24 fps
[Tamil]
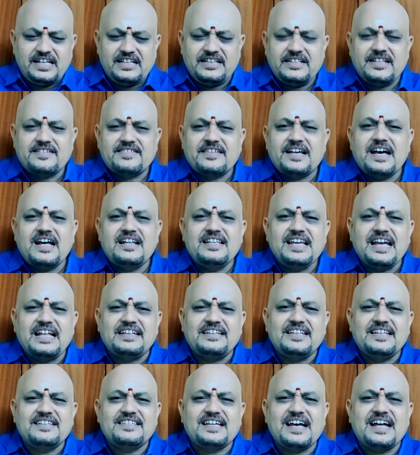இந்த சாதி
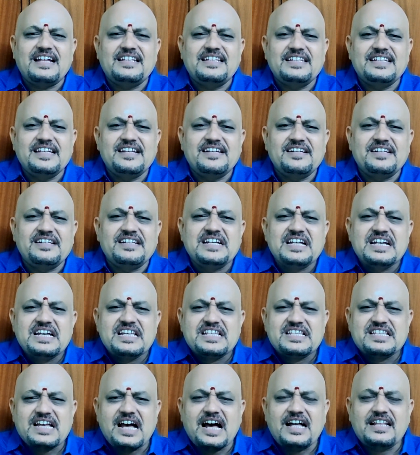அந்த சாதி என்று
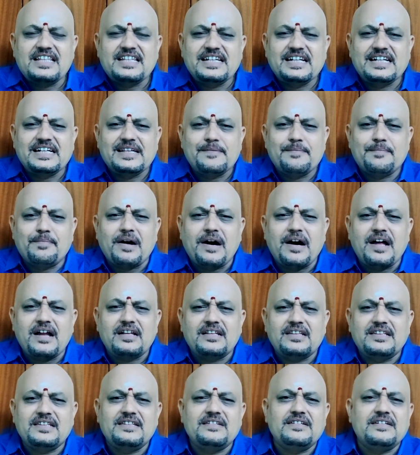சாதிகளை
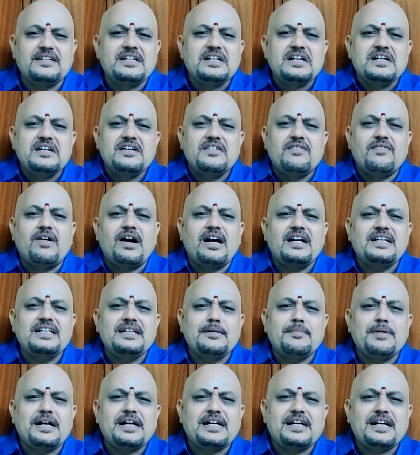பார்த்து வாழ்ந்த
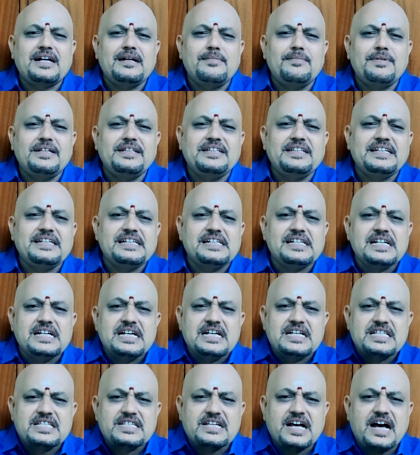மக்கள் மத்தியில்
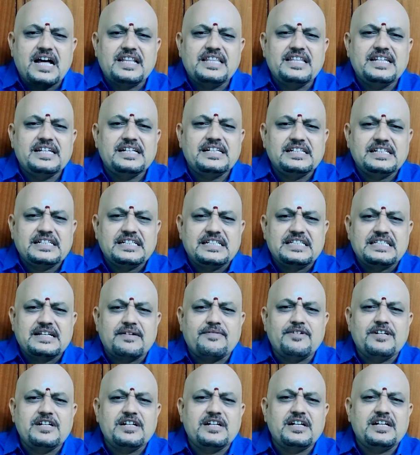சாதிகளுக்கு
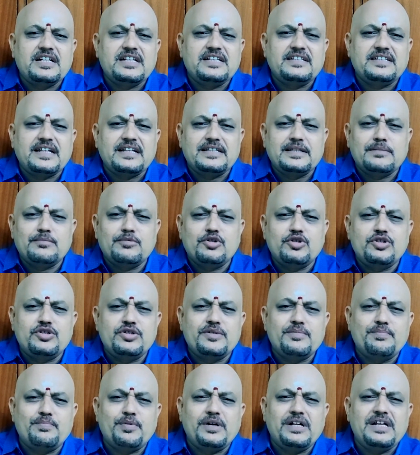சவுக்கடி தந்து
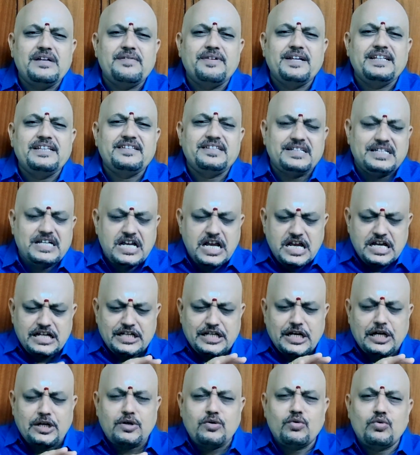முற்றுப்புள்ளி வைத்து
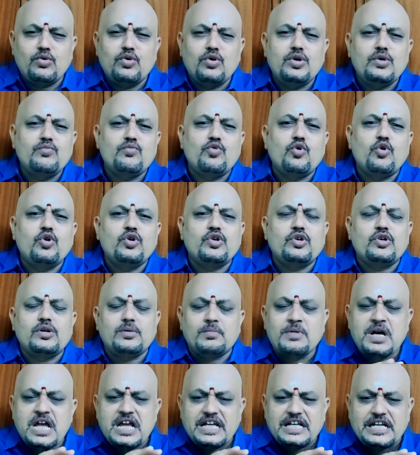எல்லோரும் ஓர்
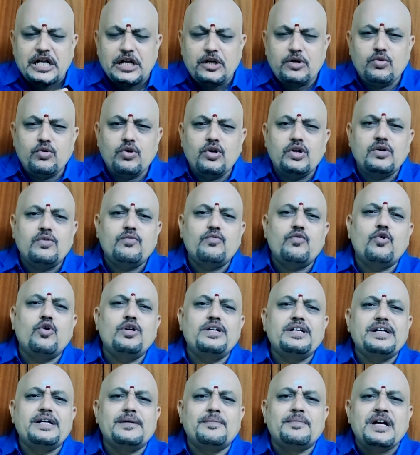குலம் எல்லோரும் ஓர்
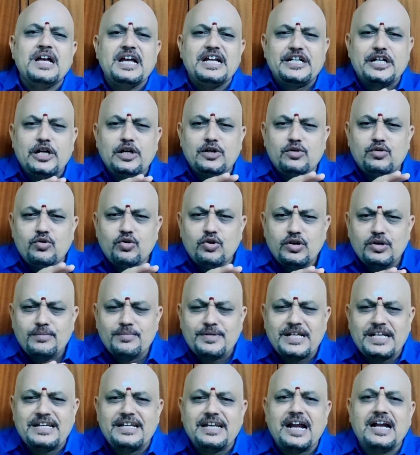இனம் எல்லோரும்
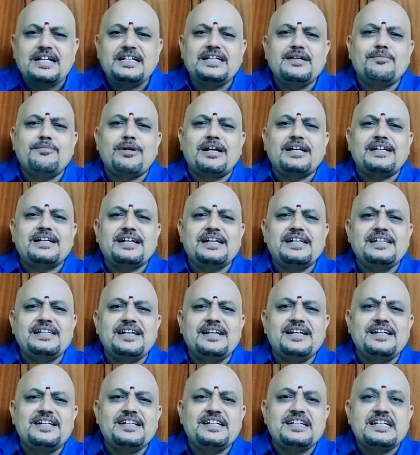இந்நாட்டு மக்கள்
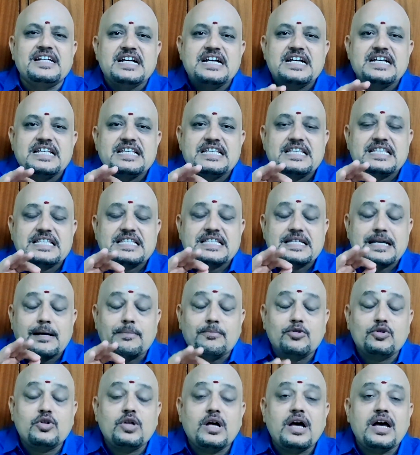என்று
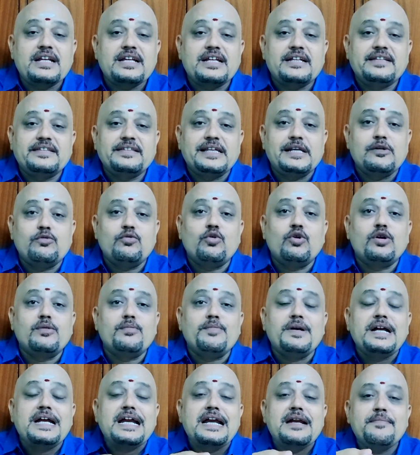சமுதாயத்தில் ஒரு
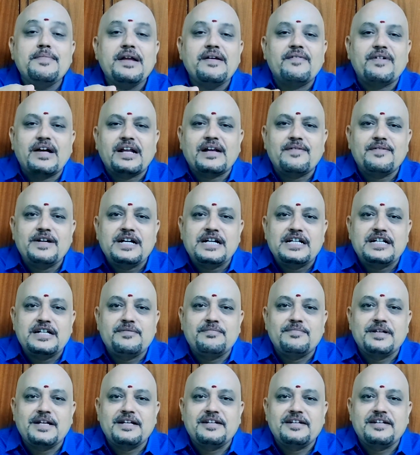மேன்மை வர வேண்டும்